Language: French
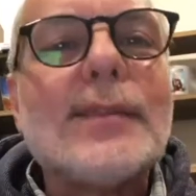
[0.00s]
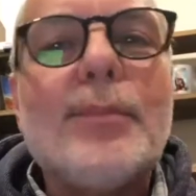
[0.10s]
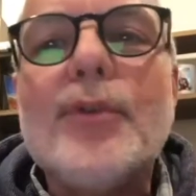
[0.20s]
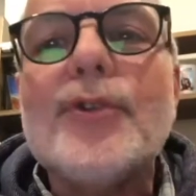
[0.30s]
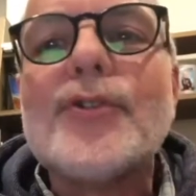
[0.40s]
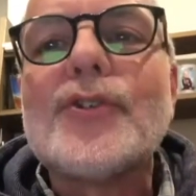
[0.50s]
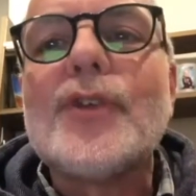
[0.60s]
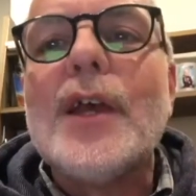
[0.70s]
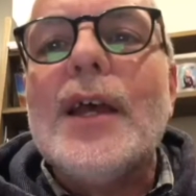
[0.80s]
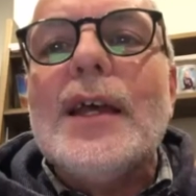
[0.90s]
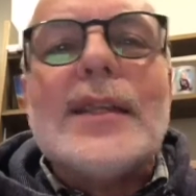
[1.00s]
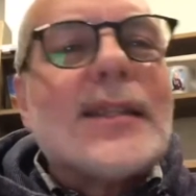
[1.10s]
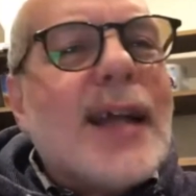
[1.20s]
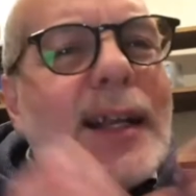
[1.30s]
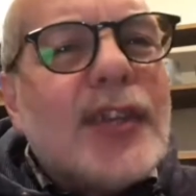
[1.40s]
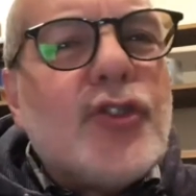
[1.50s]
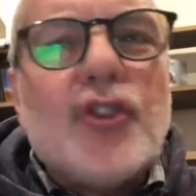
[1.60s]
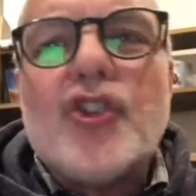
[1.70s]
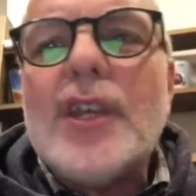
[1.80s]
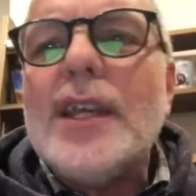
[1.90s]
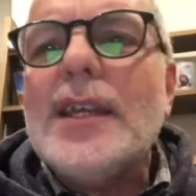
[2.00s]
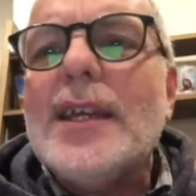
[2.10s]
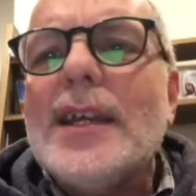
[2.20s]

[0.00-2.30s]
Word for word: ⁇ sans les juger,